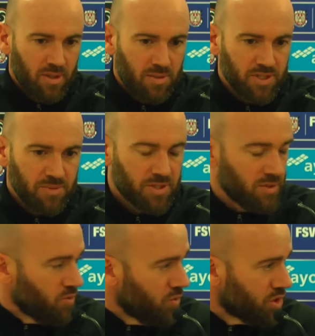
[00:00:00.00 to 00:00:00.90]
am
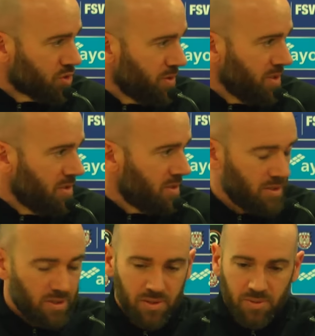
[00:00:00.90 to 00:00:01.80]
Samstag ein gutes Spiel
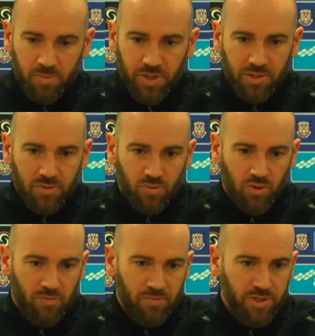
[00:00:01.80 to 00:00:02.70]
äh, bieten
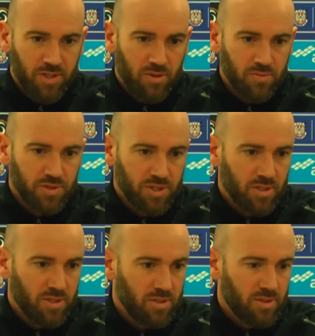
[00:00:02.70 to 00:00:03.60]
und hoffentlich dann auch einen
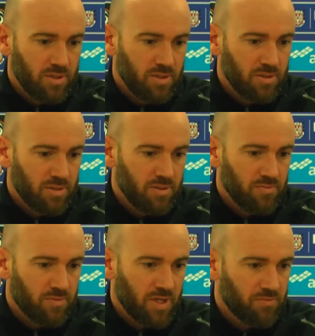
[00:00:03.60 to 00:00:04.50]
Sieg hier in,
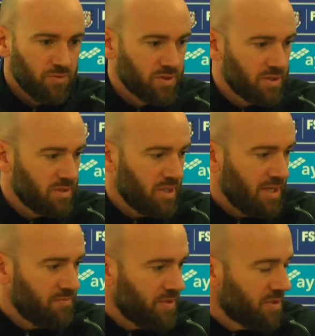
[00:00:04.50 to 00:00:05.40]
in Frankfurt äh,
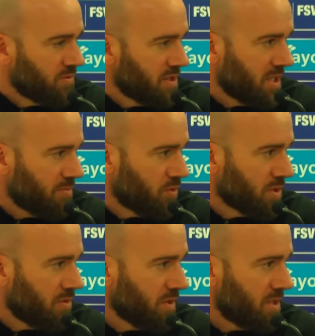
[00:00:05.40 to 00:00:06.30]
einfahren und die drei
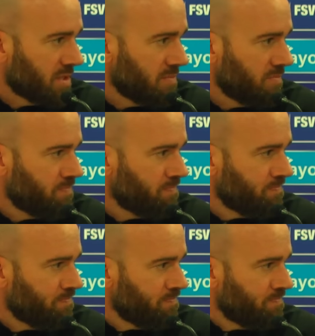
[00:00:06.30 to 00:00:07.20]
Punkte auch hier lassen.
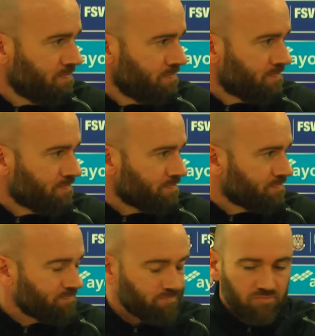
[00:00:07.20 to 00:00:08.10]
Was für ein
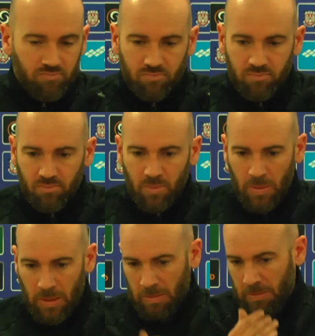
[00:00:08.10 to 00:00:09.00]
Spiel und vor allem was
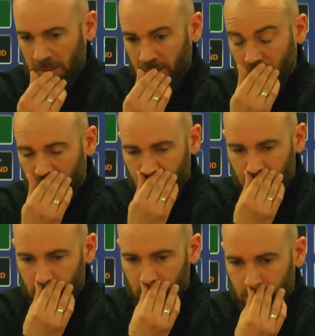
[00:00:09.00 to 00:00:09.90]
für eine Wiener
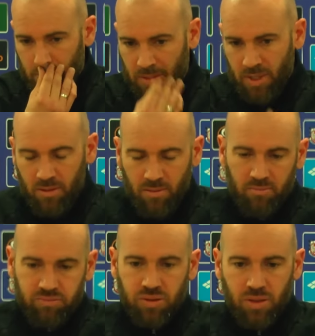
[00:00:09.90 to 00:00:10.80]
Mannschaft erwartest du?
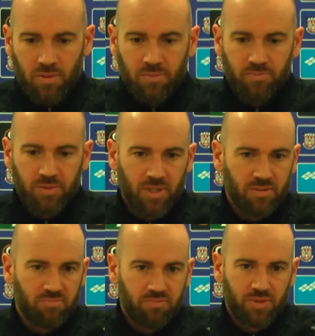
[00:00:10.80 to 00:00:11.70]

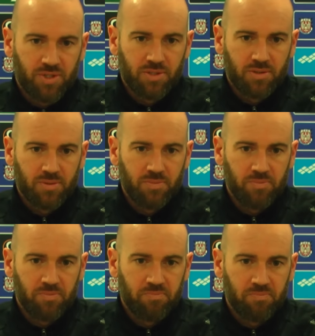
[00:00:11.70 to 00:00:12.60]
ja,
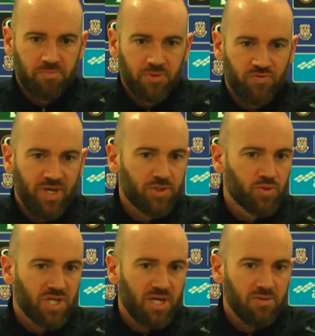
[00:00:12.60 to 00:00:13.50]
schwer
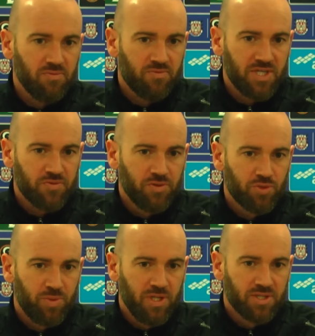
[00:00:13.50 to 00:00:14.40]
zu sagen, was für ein
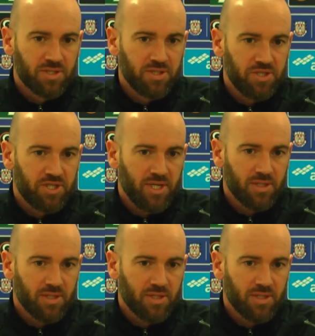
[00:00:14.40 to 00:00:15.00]
Spiel das ist. Ich